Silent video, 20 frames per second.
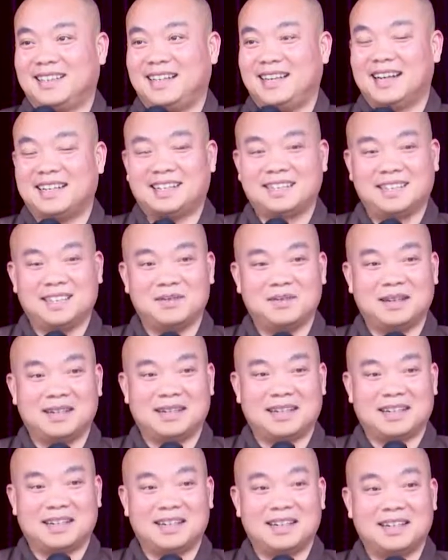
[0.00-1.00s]
Lạc trì thông
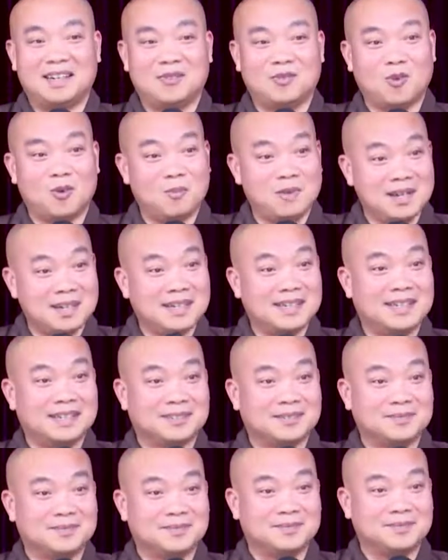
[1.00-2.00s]
hành là cái đó là phổ biến
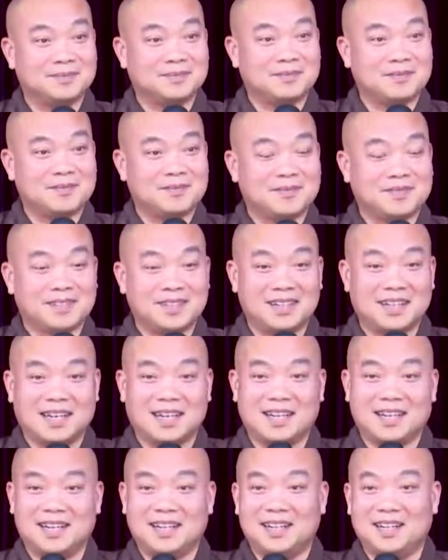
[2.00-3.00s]
nha, tức
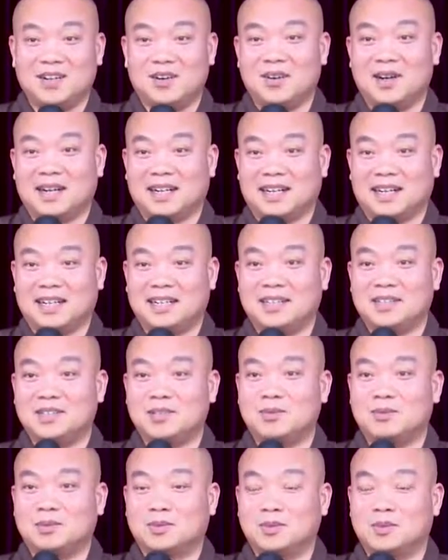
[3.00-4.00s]
là hoàn cảnh nó
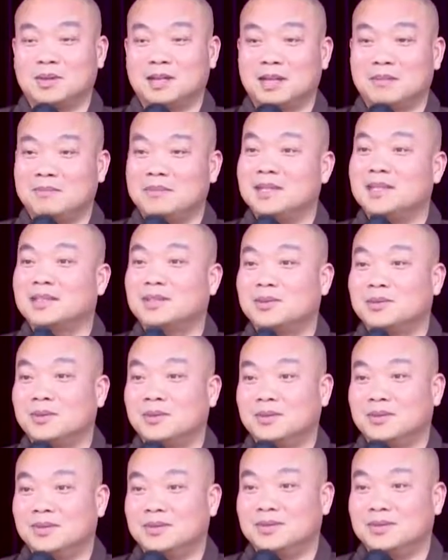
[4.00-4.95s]
sung túc gọi là biên tù.